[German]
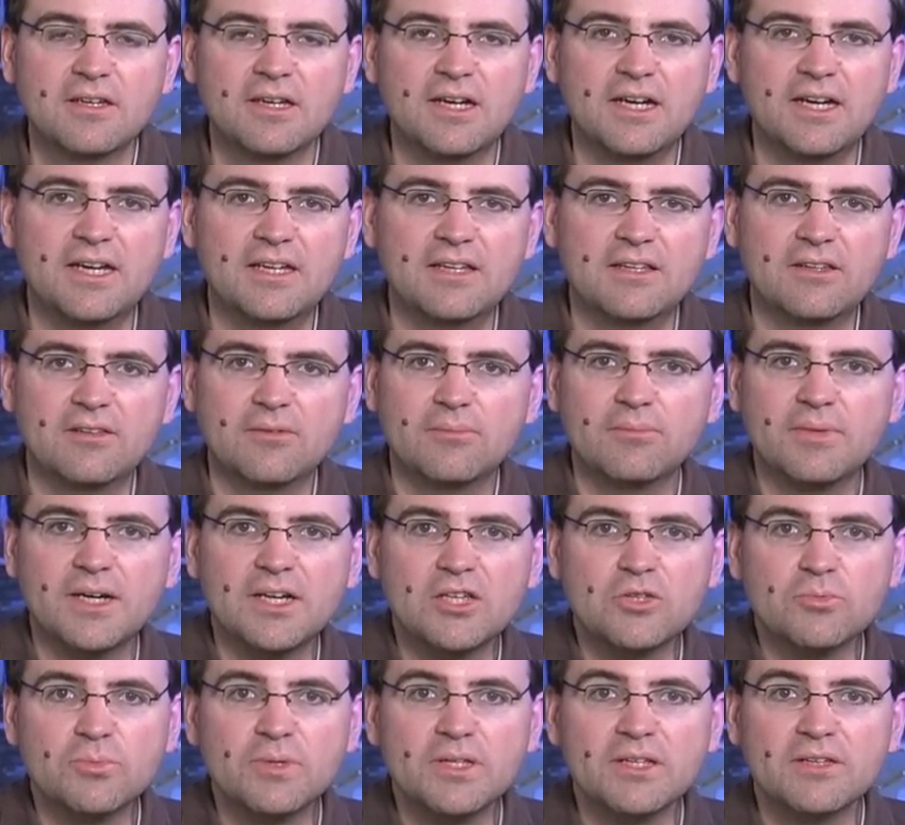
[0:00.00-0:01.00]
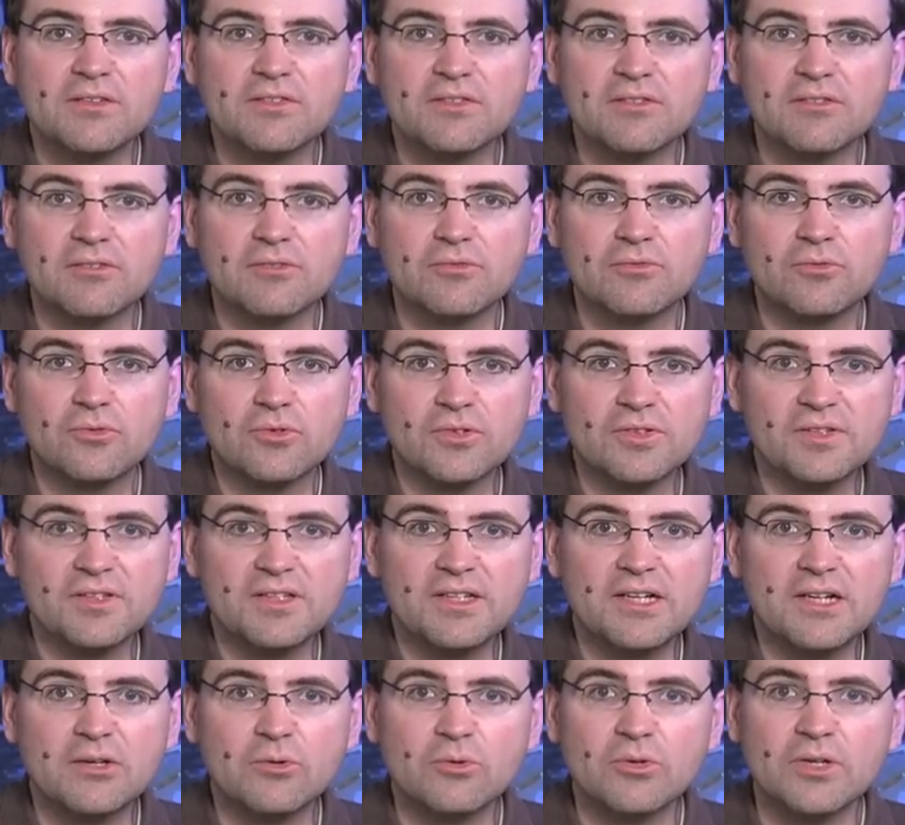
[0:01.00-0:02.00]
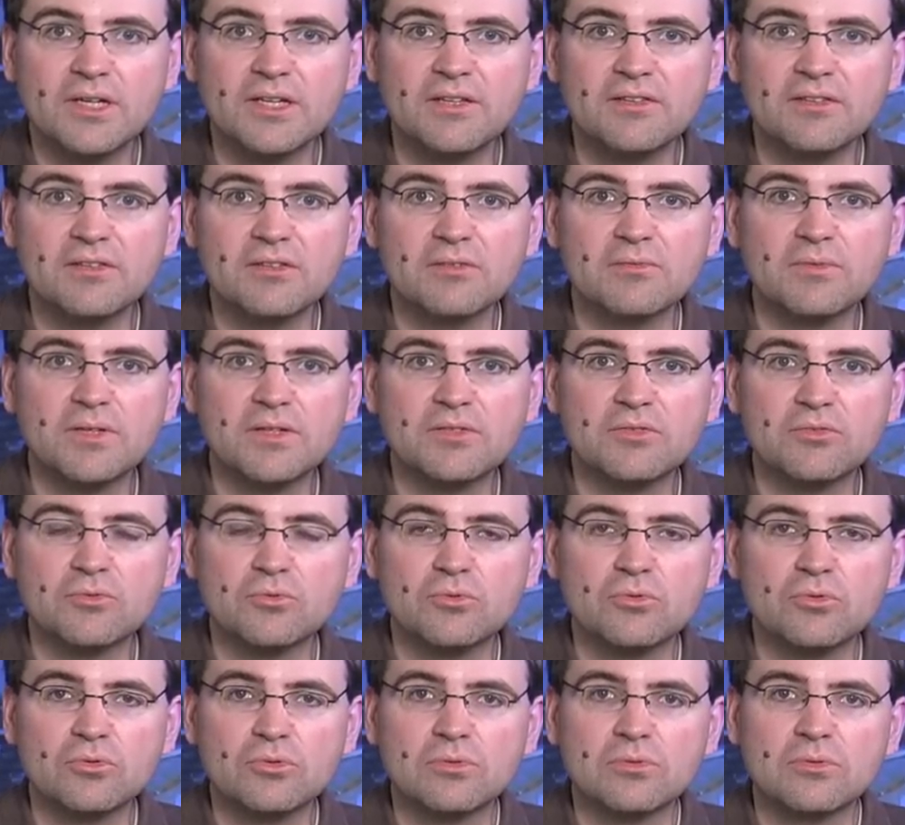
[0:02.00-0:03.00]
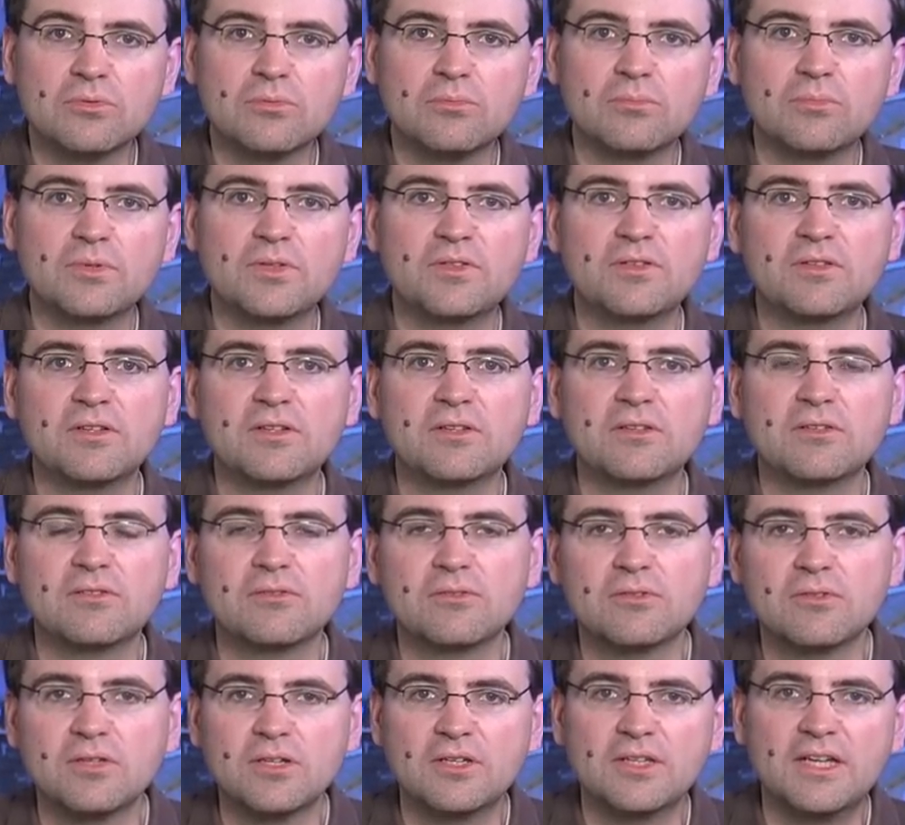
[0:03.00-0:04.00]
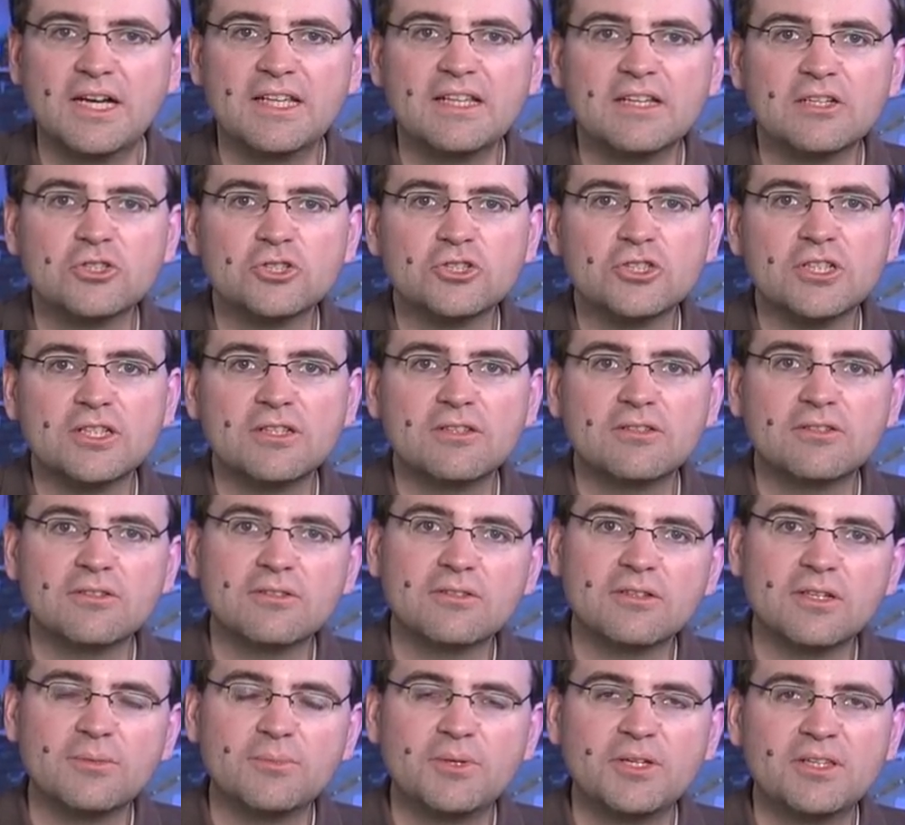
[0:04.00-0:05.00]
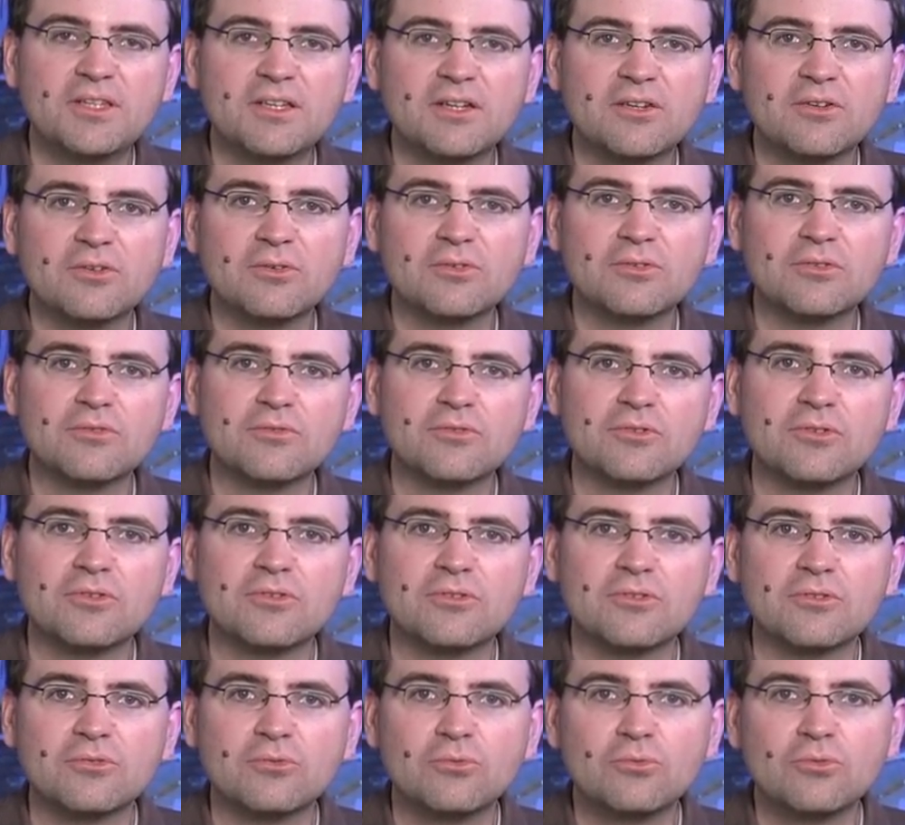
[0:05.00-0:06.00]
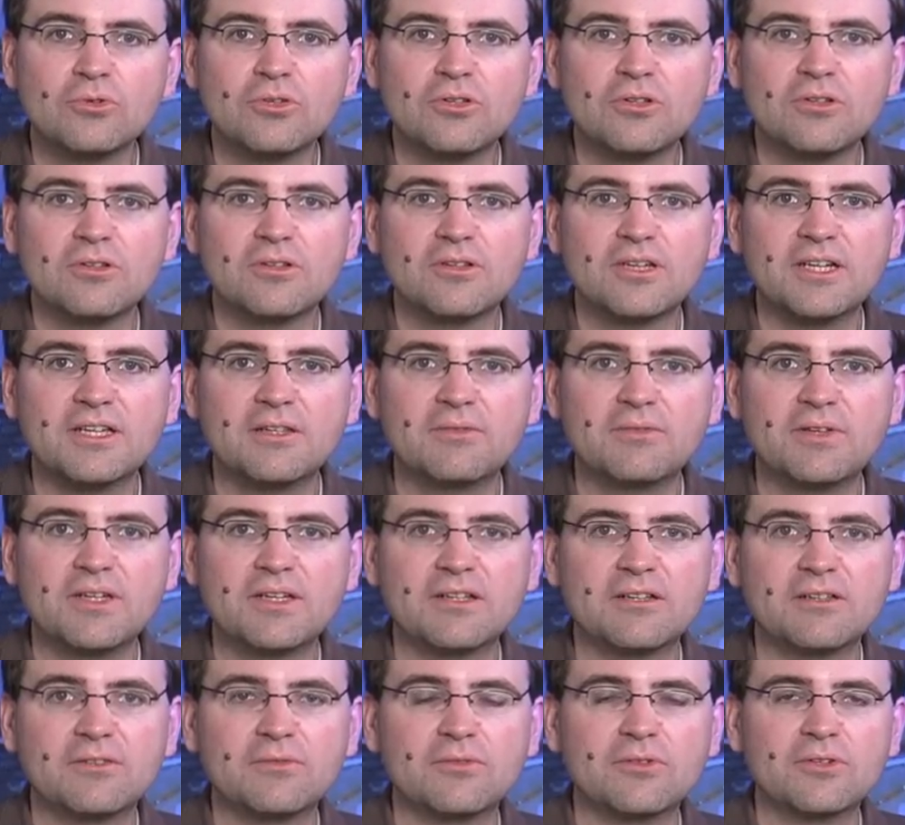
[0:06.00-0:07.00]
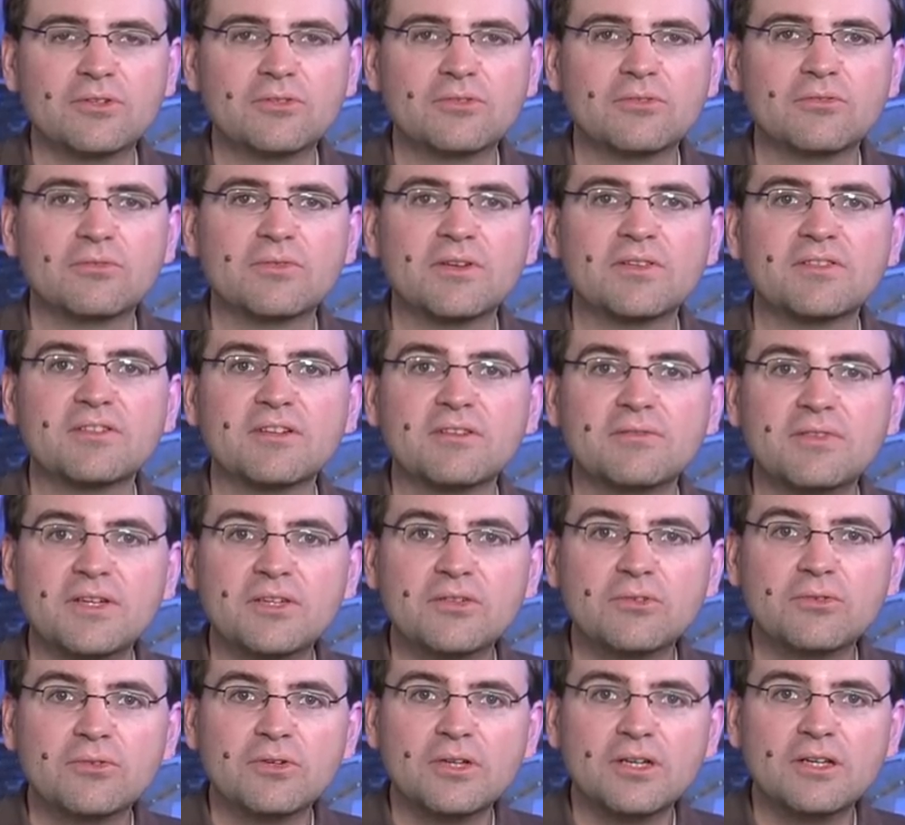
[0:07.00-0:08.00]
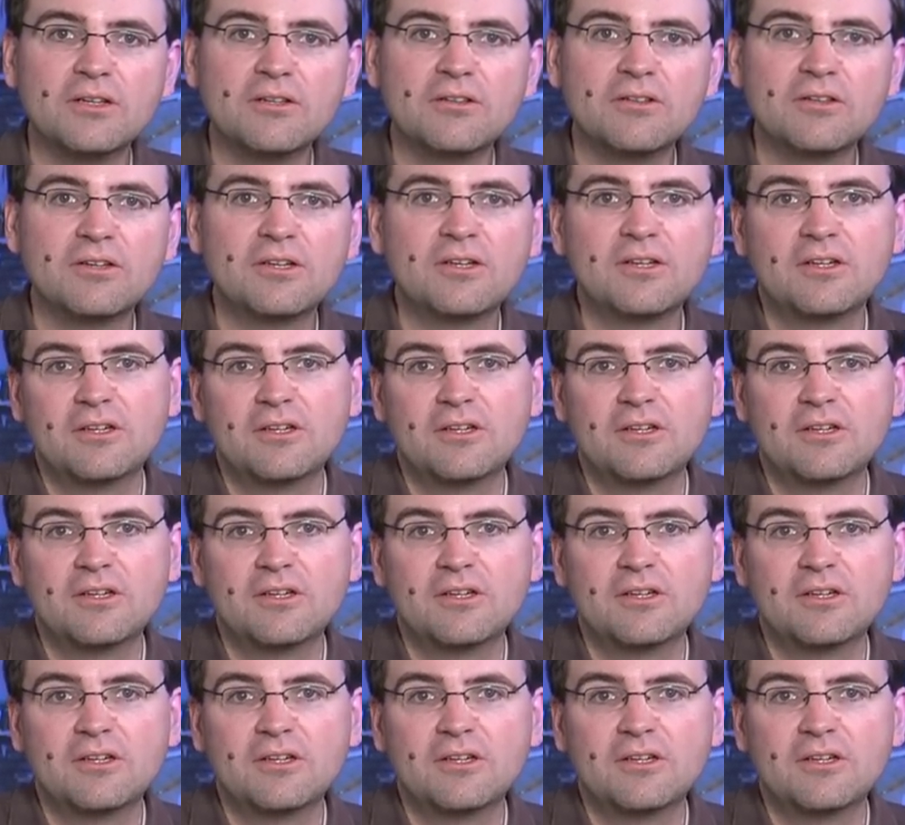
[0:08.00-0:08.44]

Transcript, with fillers: Ein Beispiel ist Fuchsia OS, was so ein bisschen in aller Stille im Hintergrund von Google entwickelt wird und was eventuell,